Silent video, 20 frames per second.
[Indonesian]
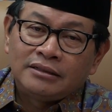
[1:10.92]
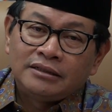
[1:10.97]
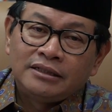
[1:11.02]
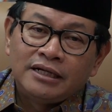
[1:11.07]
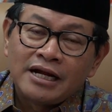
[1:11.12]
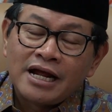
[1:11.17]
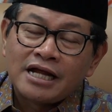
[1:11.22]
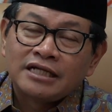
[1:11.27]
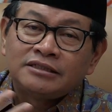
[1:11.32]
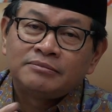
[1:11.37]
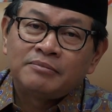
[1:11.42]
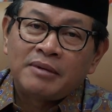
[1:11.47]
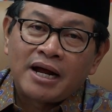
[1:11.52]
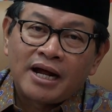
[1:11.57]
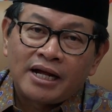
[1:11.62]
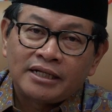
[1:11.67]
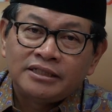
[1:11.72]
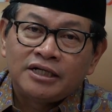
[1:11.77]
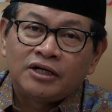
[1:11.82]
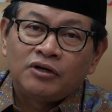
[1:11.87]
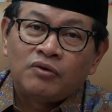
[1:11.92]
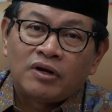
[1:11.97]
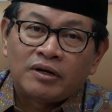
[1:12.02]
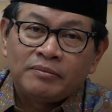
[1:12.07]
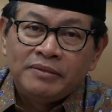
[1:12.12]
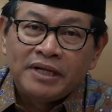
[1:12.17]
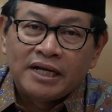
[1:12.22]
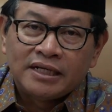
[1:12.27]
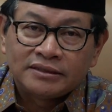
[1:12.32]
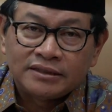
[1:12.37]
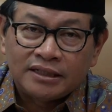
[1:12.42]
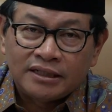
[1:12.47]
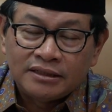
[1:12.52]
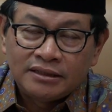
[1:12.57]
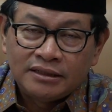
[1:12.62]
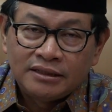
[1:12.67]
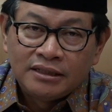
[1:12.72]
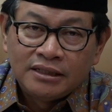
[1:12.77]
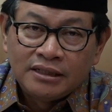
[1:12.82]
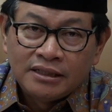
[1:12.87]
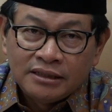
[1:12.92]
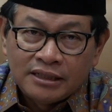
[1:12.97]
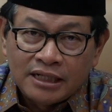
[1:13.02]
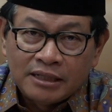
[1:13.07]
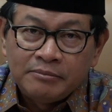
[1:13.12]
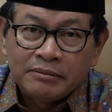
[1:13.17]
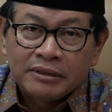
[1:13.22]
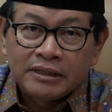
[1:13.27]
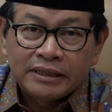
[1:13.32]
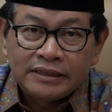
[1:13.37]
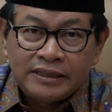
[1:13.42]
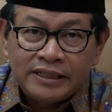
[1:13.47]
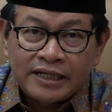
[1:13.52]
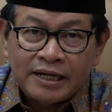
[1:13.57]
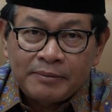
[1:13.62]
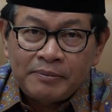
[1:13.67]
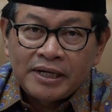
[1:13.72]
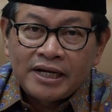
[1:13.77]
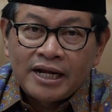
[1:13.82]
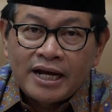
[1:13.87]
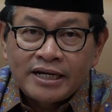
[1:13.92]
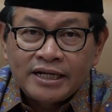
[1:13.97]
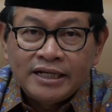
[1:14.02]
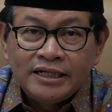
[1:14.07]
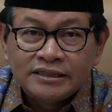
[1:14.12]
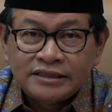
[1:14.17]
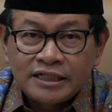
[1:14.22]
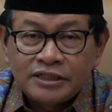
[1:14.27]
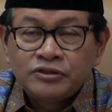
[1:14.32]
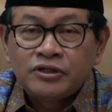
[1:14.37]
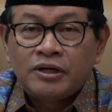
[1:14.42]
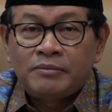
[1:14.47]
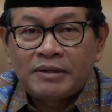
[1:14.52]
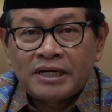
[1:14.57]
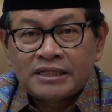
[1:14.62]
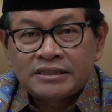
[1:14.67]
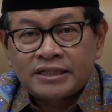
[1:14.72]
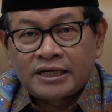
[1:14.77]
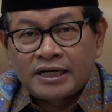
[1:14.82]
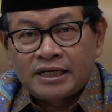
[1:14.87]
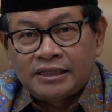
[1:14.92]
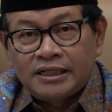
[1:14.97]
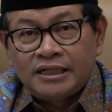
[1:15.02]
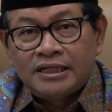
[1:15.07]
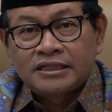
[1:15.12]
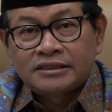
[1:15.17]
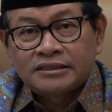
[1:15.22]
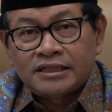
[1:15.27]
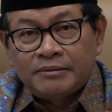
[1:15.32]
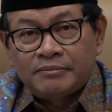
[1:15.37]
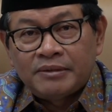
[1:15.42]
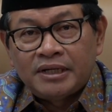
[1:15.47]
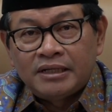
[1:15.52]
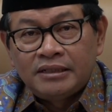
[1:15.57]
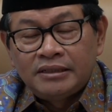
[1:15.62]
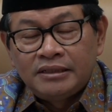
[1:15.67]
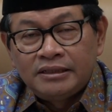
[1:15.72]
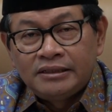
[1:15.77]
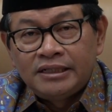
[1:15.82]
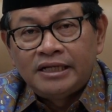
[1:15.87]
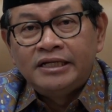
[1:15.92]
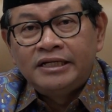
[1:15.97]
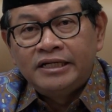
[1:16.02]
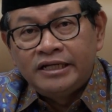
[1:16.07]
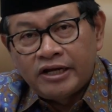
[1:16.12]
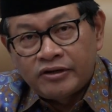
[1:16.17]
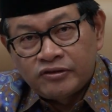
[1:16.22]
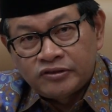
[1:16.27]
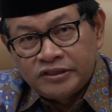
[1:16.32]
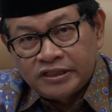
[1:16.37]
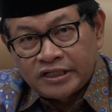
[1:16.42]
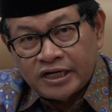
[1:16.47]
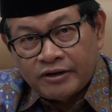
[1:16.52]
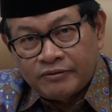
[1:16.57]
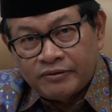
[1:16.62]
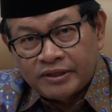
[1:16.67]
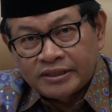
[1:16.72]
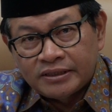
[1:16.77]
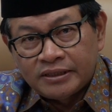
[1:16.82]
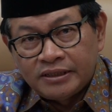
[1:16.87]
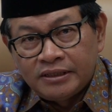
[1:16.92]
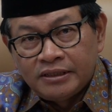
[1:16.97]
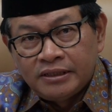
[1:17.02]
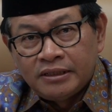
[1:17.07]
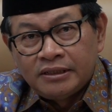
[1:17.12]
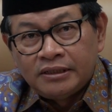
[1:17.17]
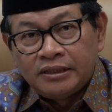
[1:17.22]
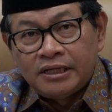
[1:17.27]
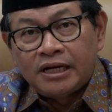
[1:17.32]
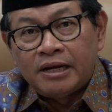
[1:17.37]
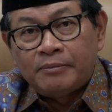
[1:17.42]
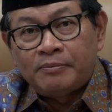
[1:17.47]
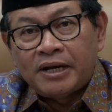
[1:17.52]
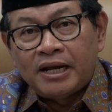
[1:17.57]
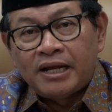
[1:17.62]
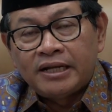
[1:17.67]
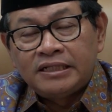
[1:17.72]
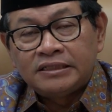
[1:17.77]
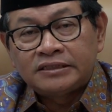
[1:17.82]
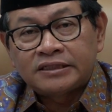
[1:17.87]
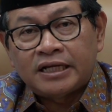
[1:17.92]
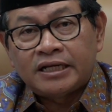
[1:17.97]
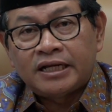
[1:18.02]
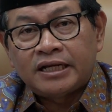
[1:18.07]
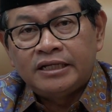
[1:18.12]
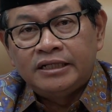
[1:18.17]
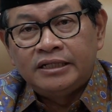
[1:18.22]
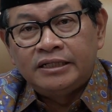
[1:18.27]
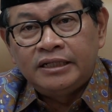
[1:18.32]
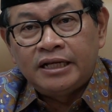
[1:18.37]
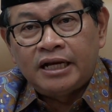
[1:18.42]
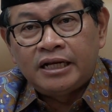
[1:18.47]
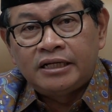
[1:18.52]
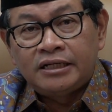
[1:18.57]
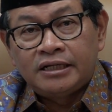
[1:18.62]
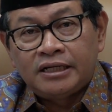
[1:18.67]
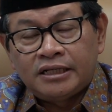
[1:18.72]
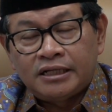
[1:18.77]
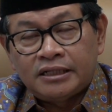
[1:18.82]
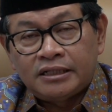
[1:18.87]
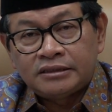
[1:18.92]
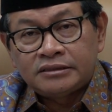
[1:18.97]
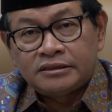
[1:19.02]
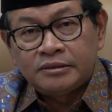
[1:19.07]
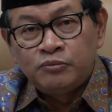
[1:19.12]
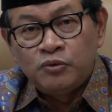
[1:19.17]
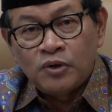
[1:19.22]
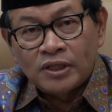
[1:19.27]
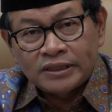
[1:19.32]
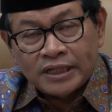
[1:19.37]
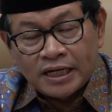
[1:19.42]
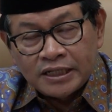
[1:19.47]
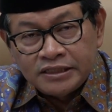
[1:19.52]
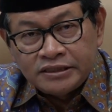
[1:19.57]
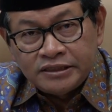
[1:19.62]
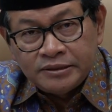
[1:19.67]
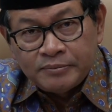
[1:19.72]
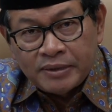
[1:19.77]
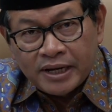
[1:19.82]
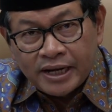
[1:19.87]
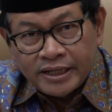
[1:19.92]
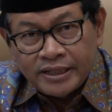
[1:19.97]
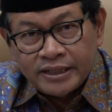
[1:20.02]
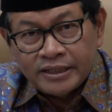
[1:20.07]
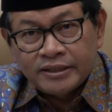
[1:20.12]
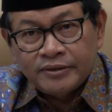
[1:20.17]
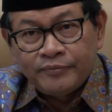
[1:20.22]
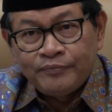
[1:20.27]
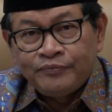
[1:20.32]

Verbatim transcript: dengan semangat yang luar biasa. Dan ketika pada hari ini saya juga merasakan hal yang sama dan ini harus dirawat. Dan apalagi sekarang ini ada sebuah tradisi baik